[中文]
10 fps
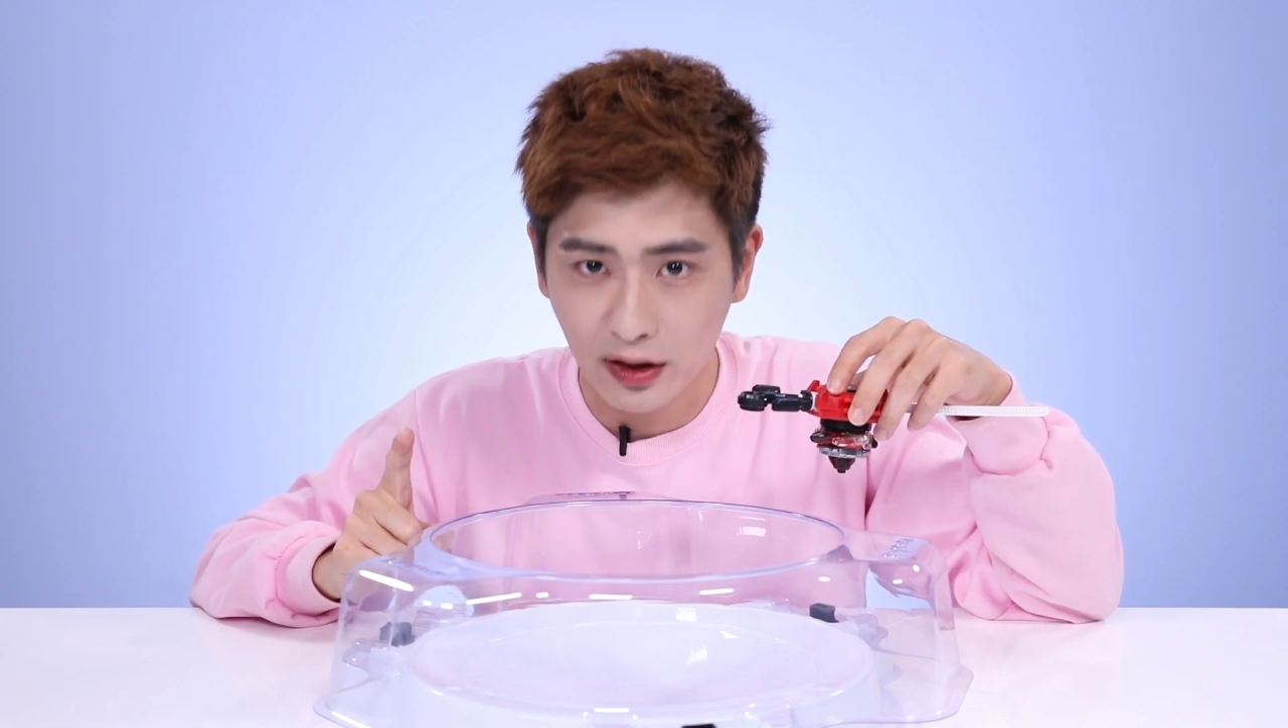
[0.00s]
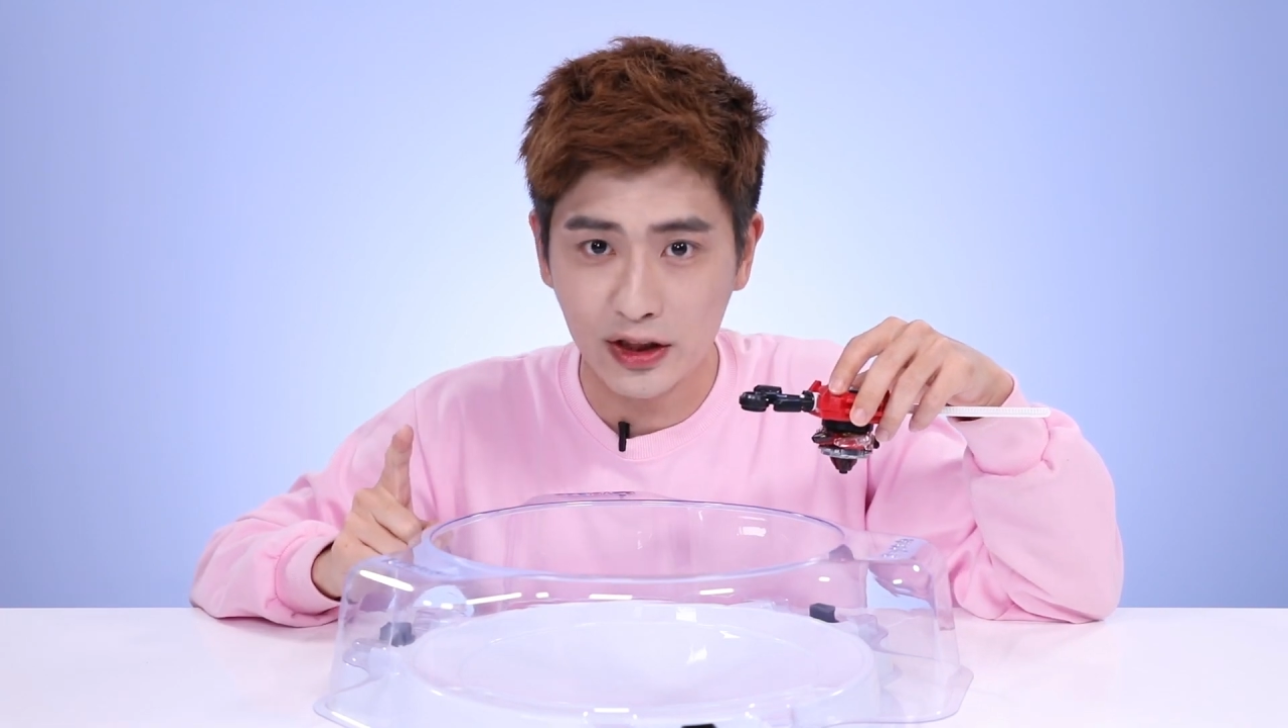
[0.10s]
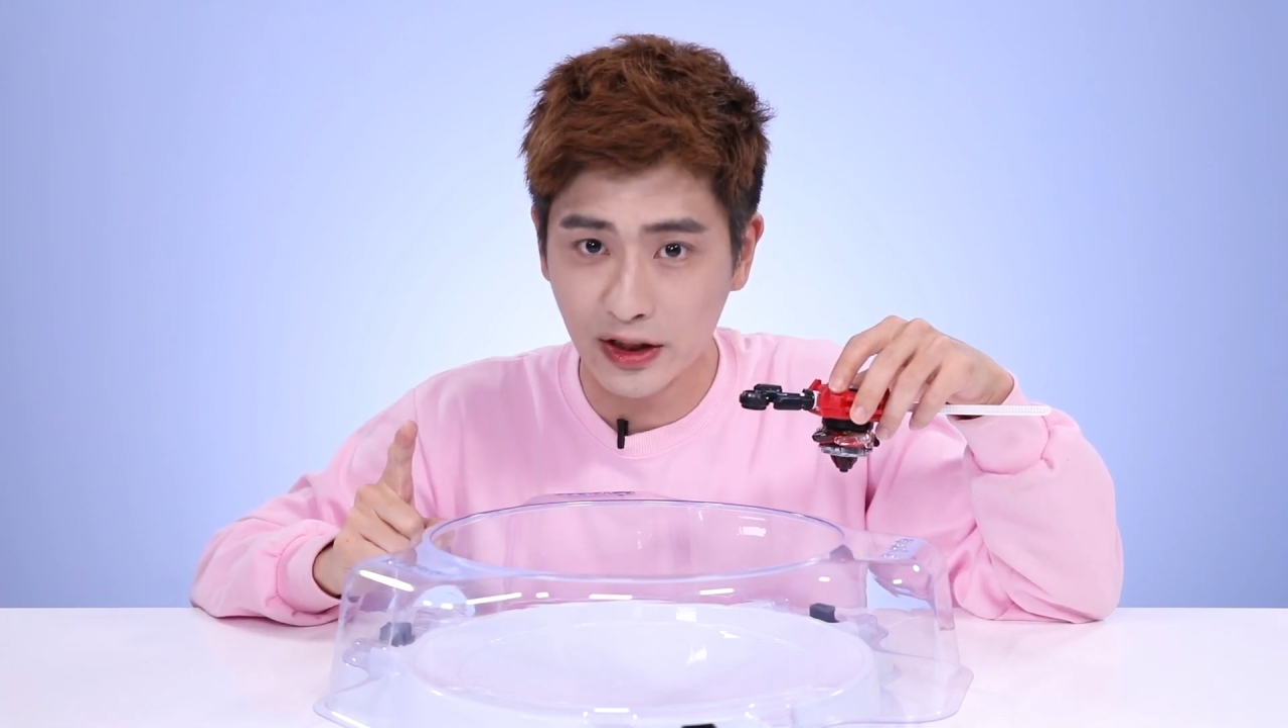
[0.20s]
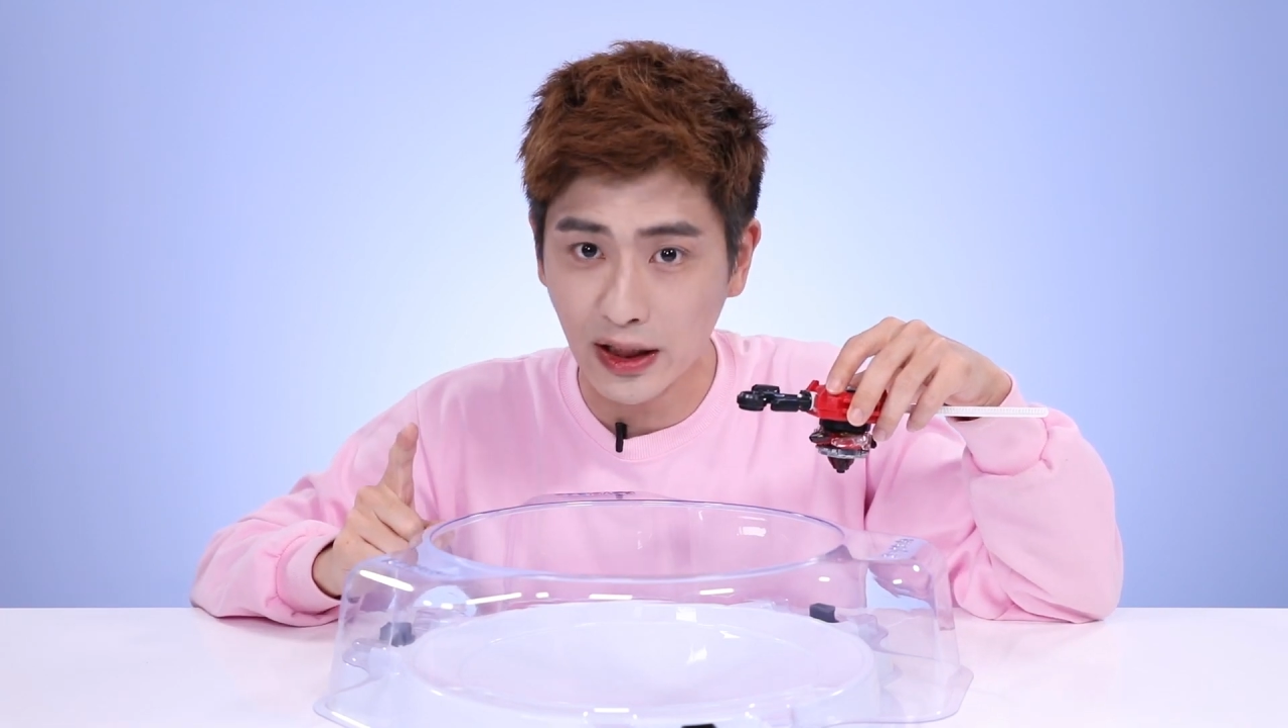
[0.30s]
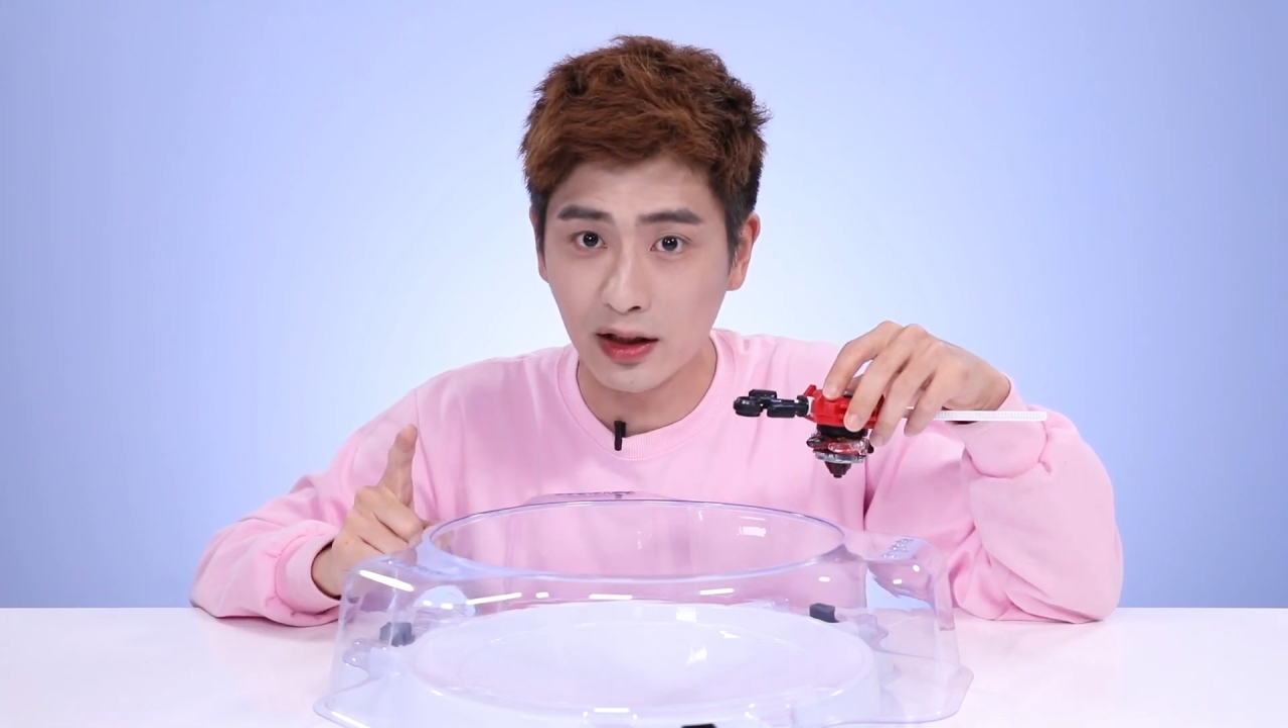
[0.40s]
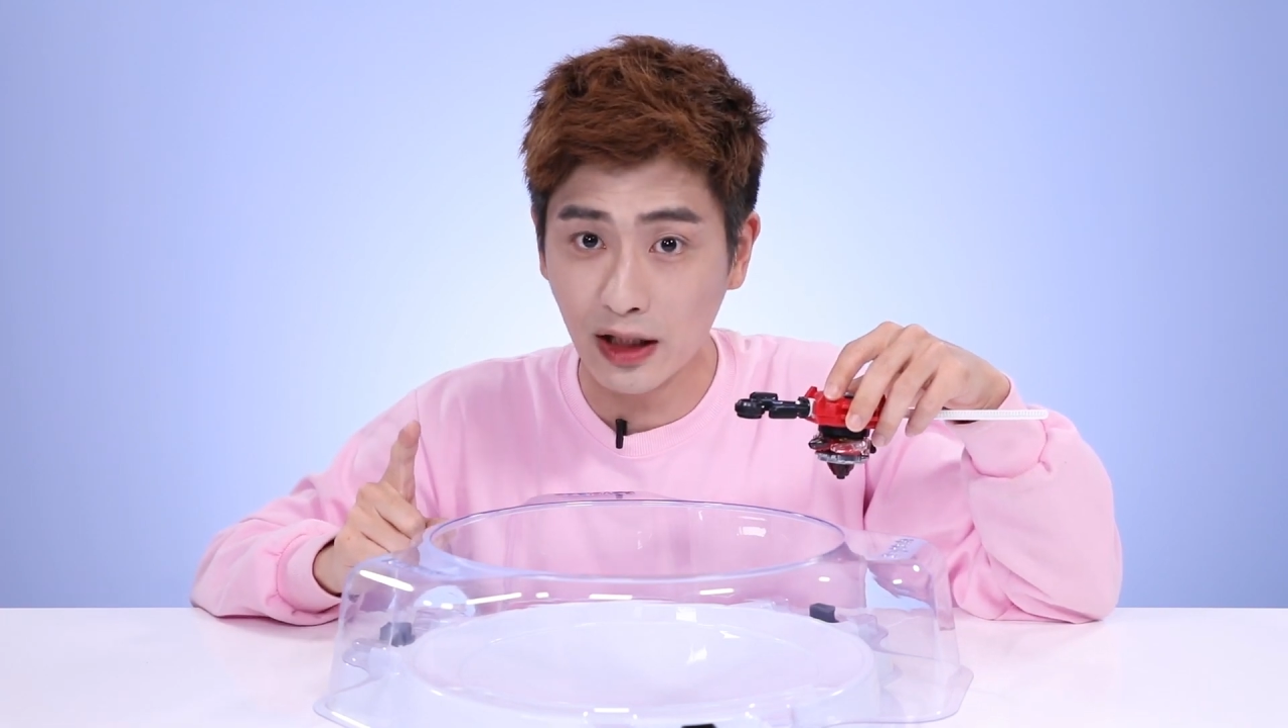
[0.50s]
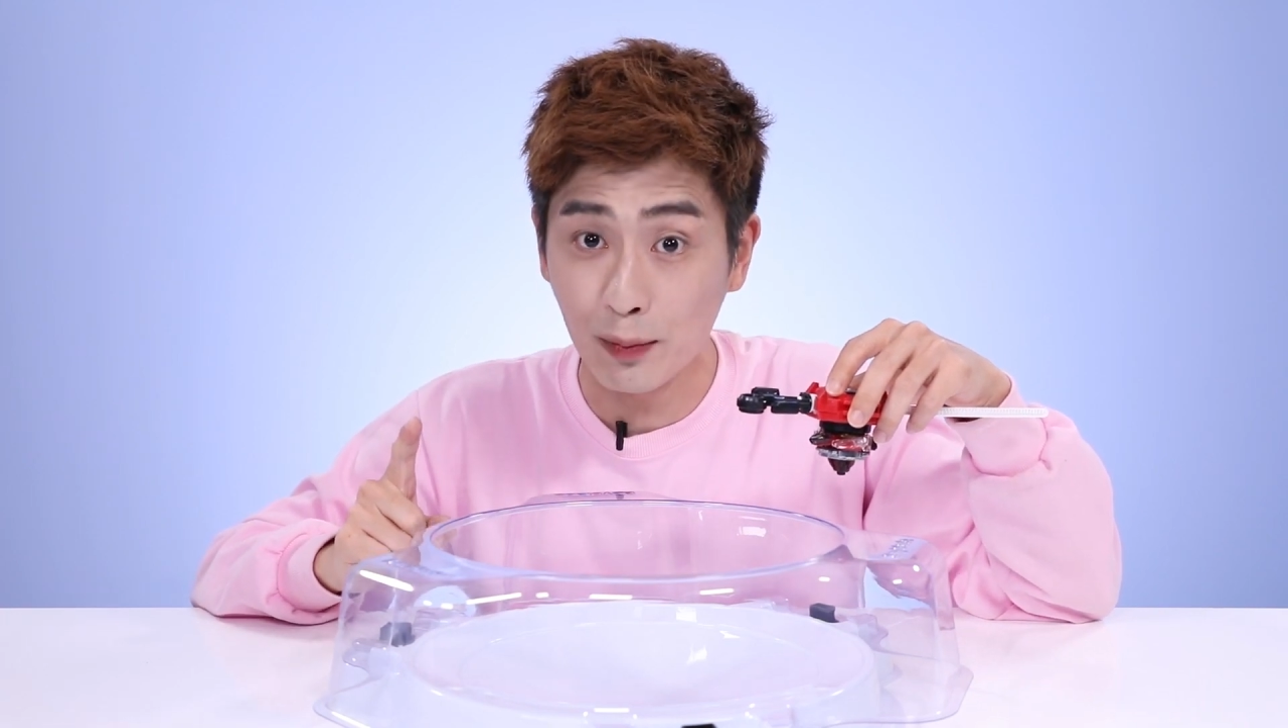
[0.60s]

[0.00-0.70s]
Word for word: 要开始